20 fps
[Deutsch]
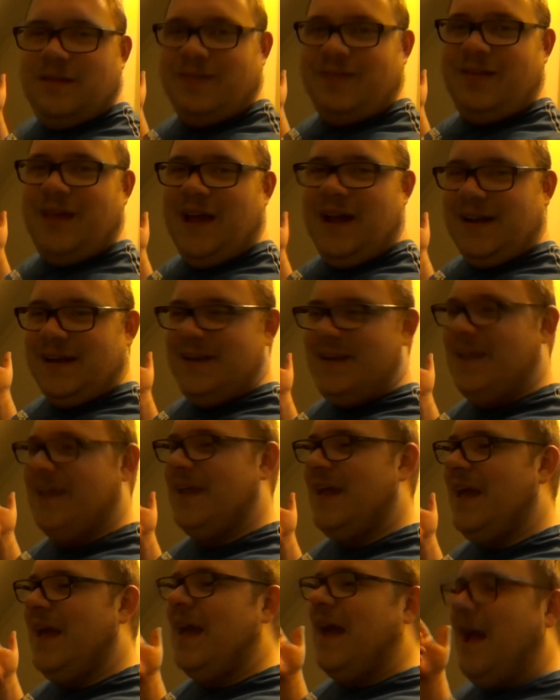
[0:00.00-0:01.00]
sagen,
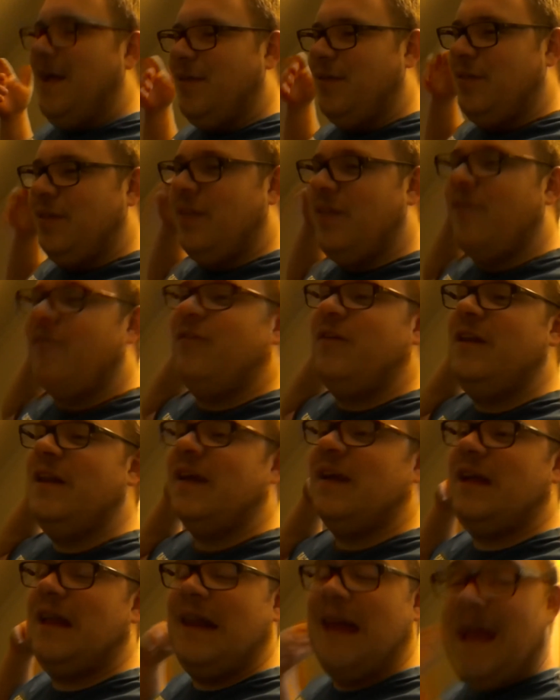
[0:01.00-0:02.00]
nee. Also sehr, sehr viele
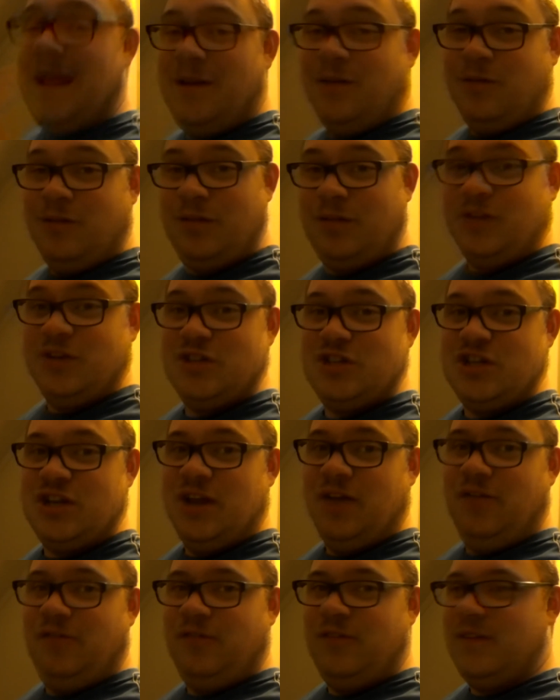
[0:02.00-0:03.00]

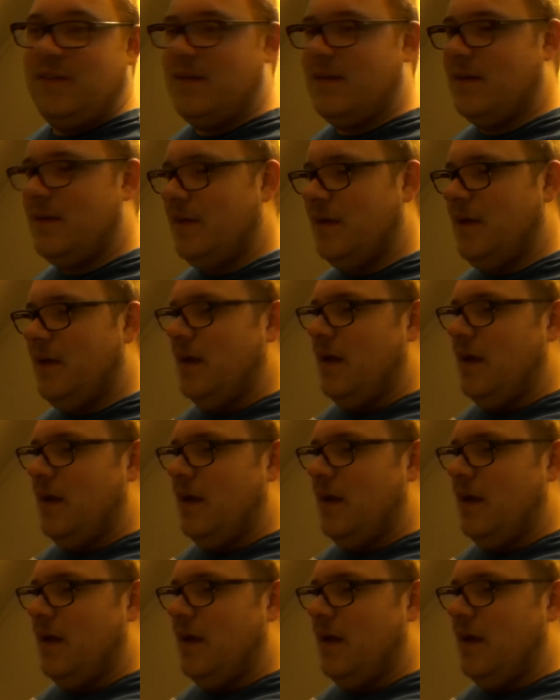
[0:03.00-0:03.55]
Kleidungsgeschäfte.